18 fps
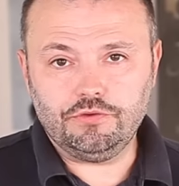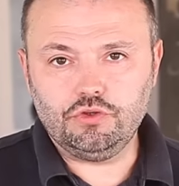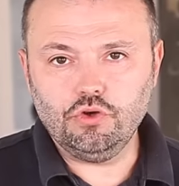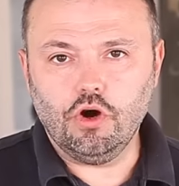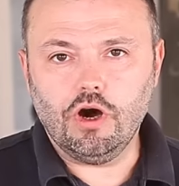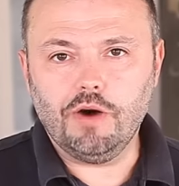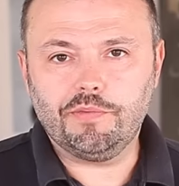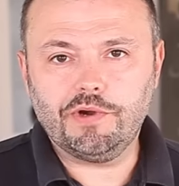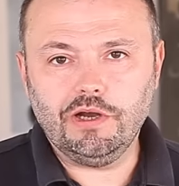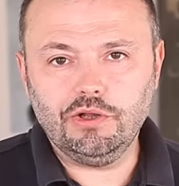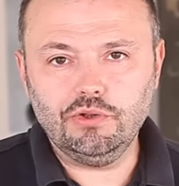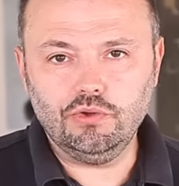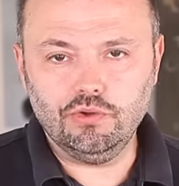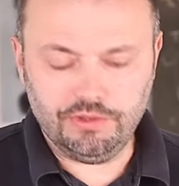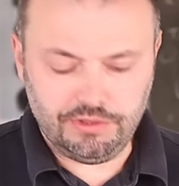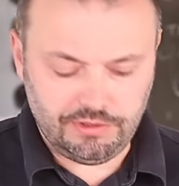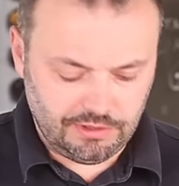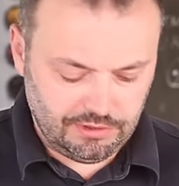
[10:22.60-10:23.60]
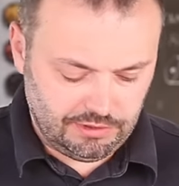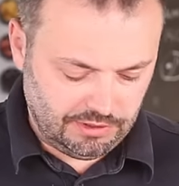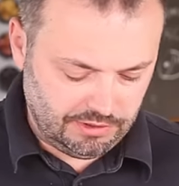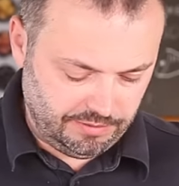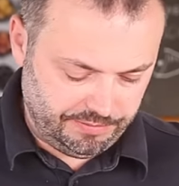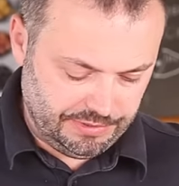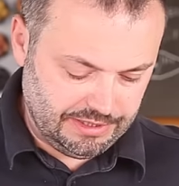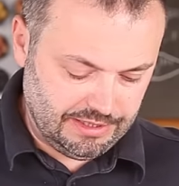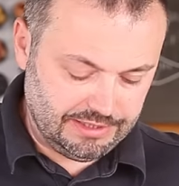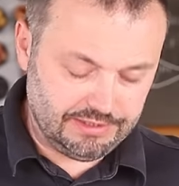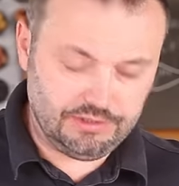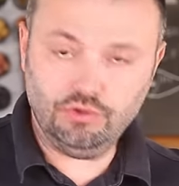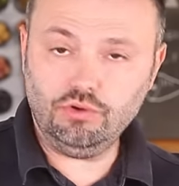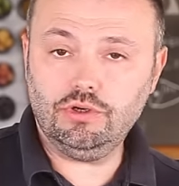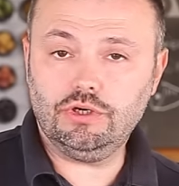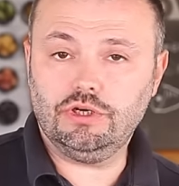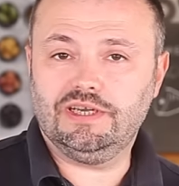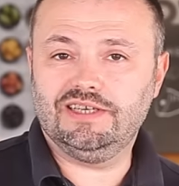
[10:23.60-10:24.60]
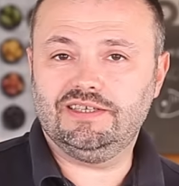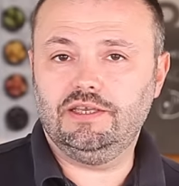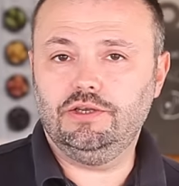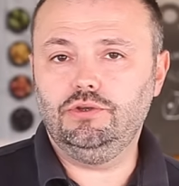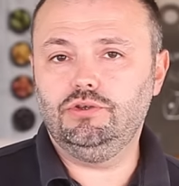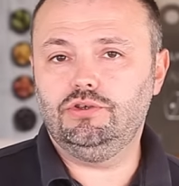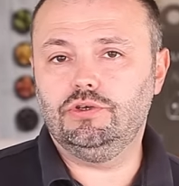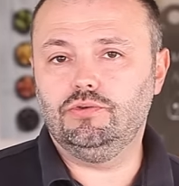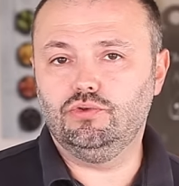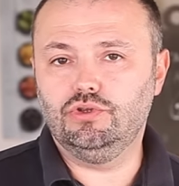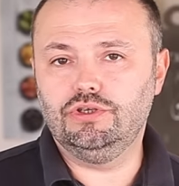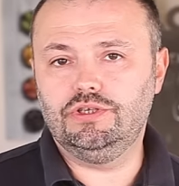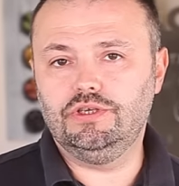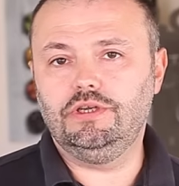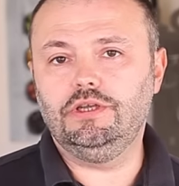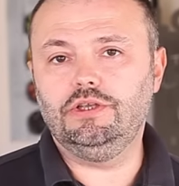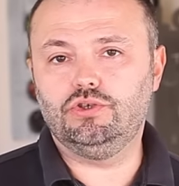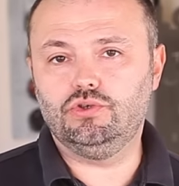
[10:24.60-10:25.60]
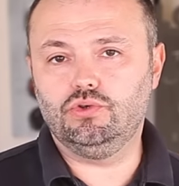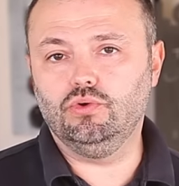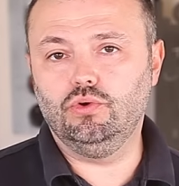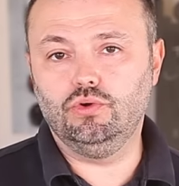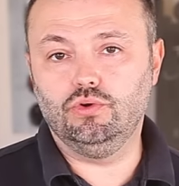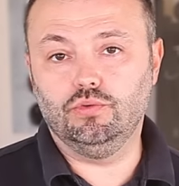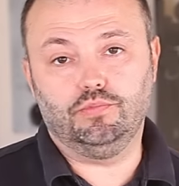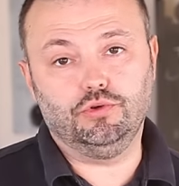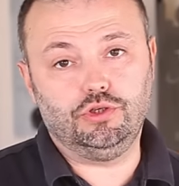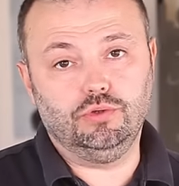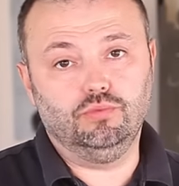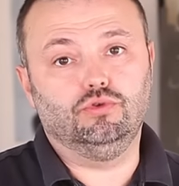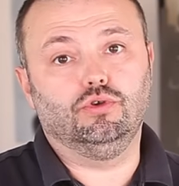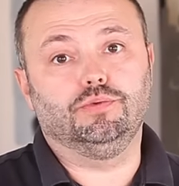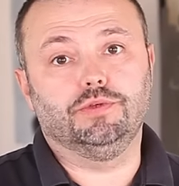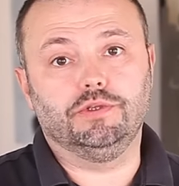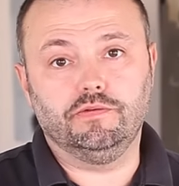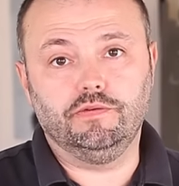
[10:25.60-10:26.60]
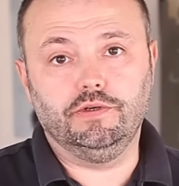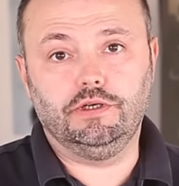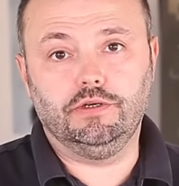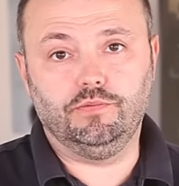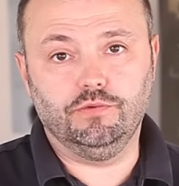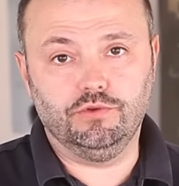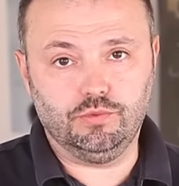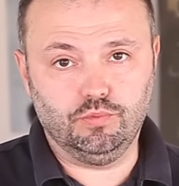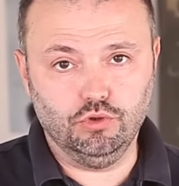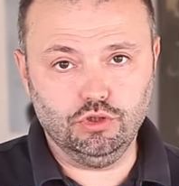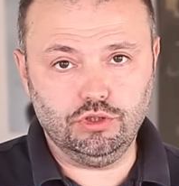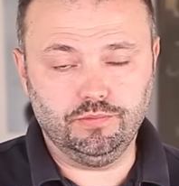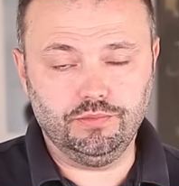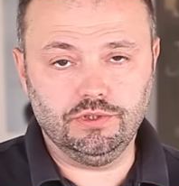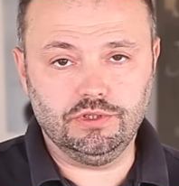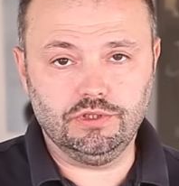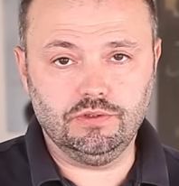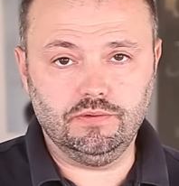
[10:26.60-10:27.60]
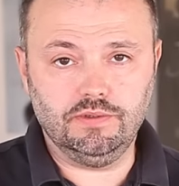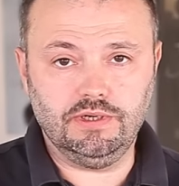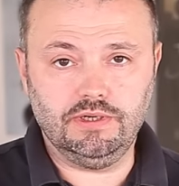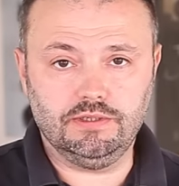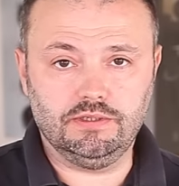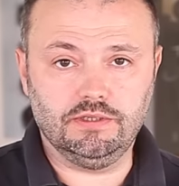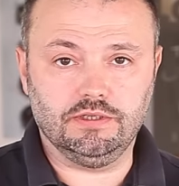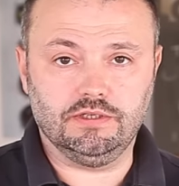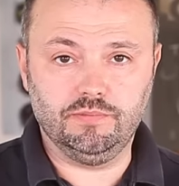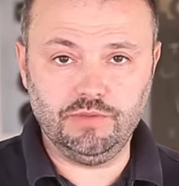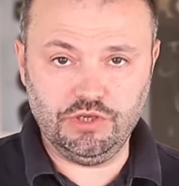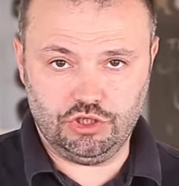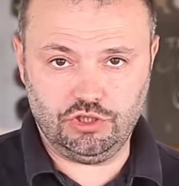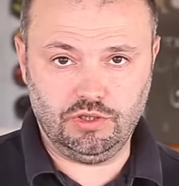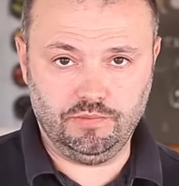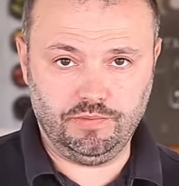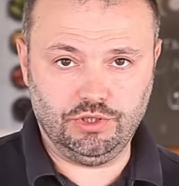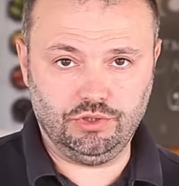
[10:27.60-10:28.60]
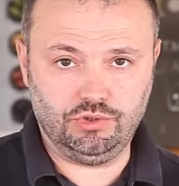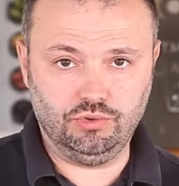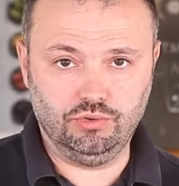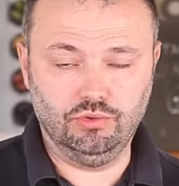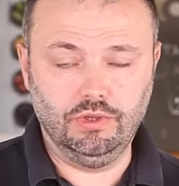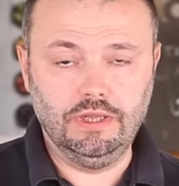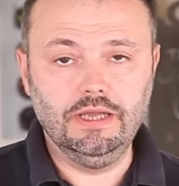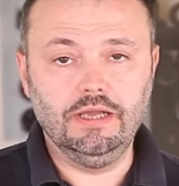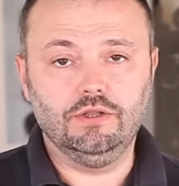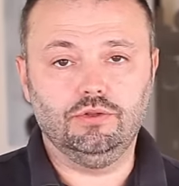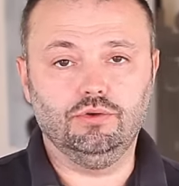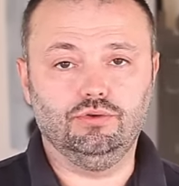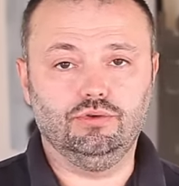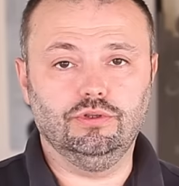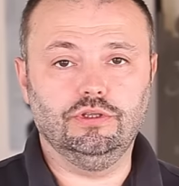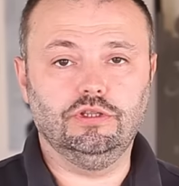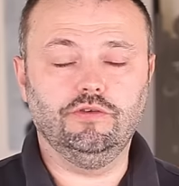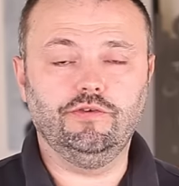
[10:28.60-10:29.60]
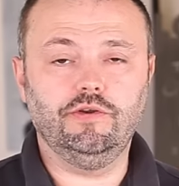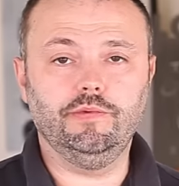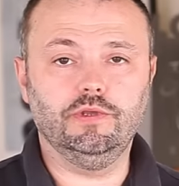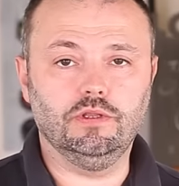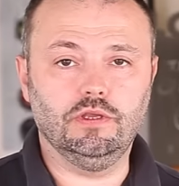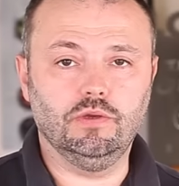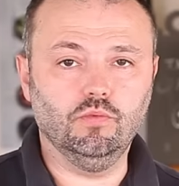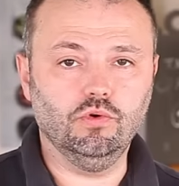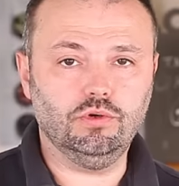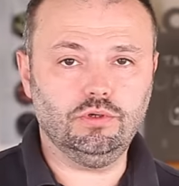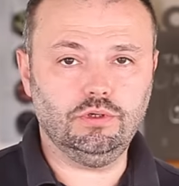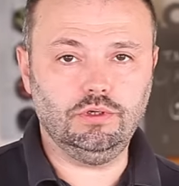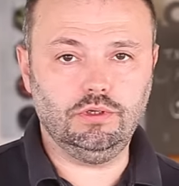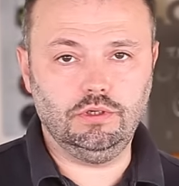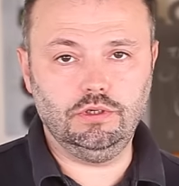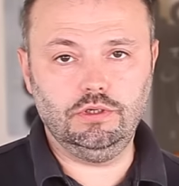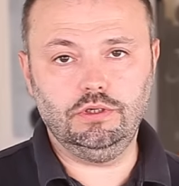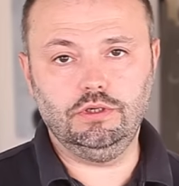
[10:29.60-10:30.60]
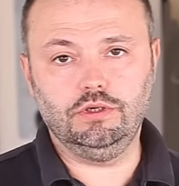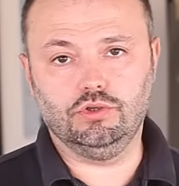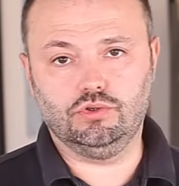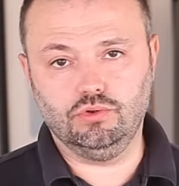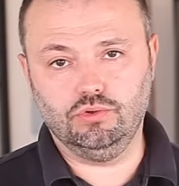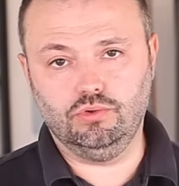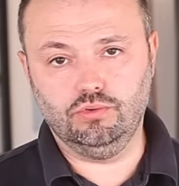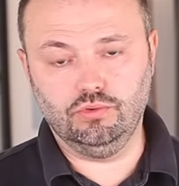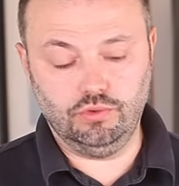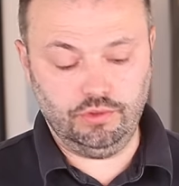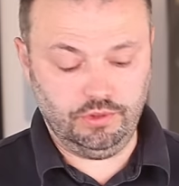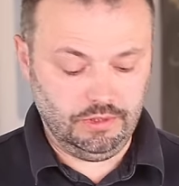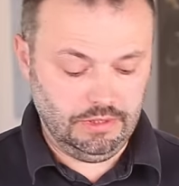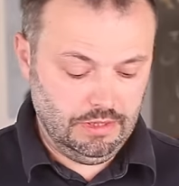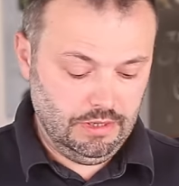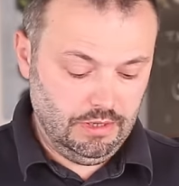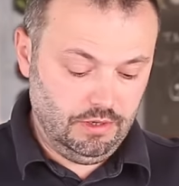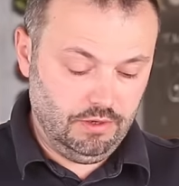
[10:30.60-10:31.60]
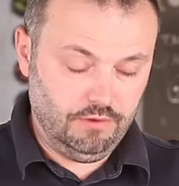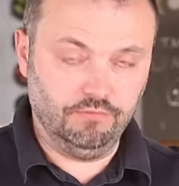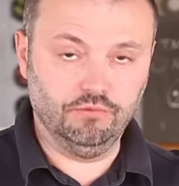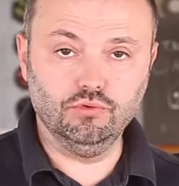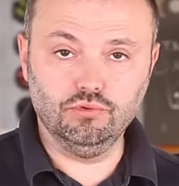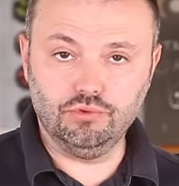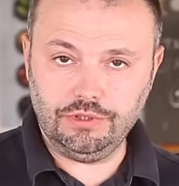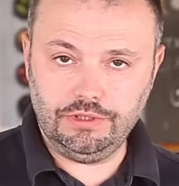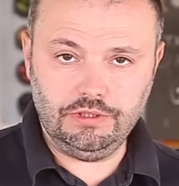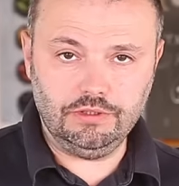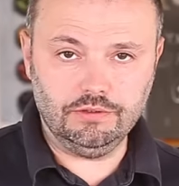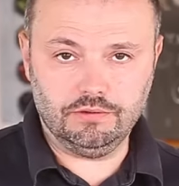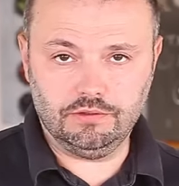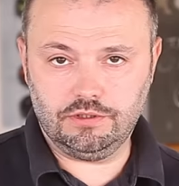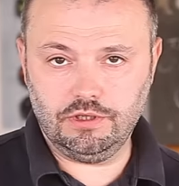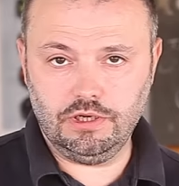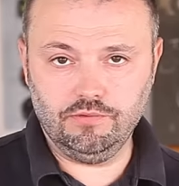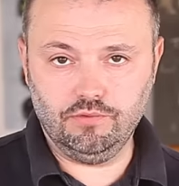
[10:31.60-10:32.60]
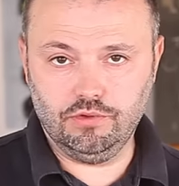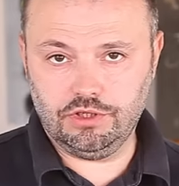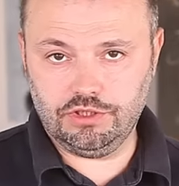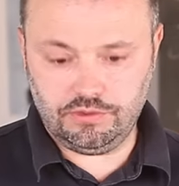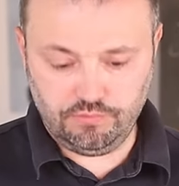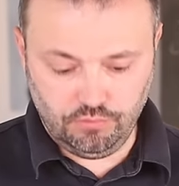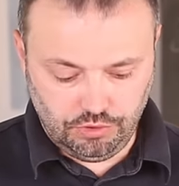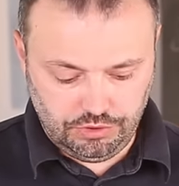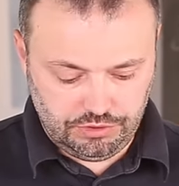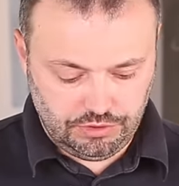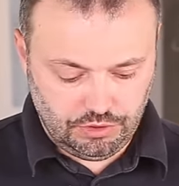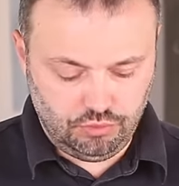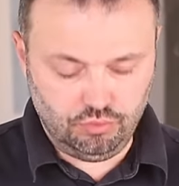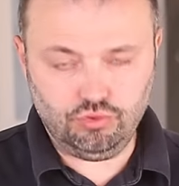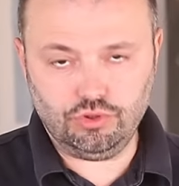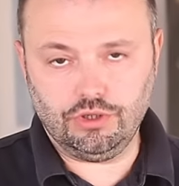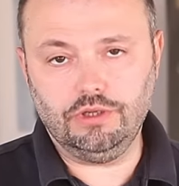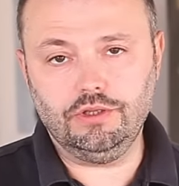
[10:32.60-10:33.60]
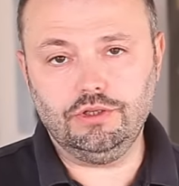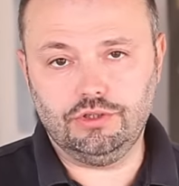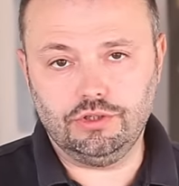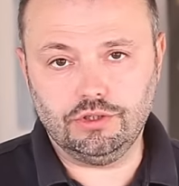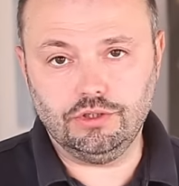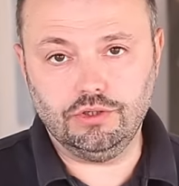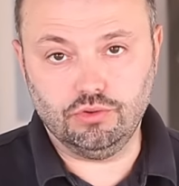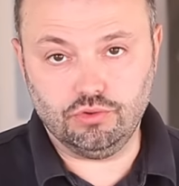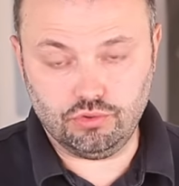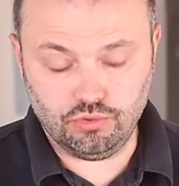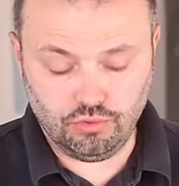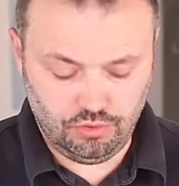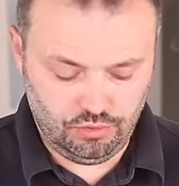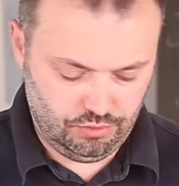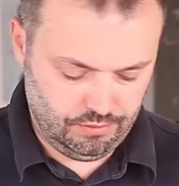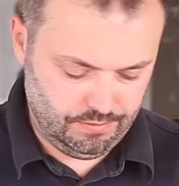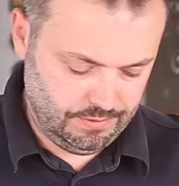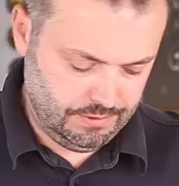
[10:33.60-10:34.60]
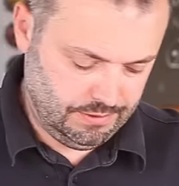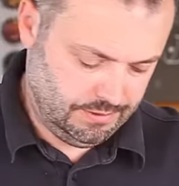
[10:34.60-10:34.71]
все обколол этот э, прекрасный окорок, остается его натереть солью. Почему, собственно говоря, способ называется смешанный посол. То есть он одновременно и мокрый, и сухой. Внутри солевой раствор, снаружи я натираю солью.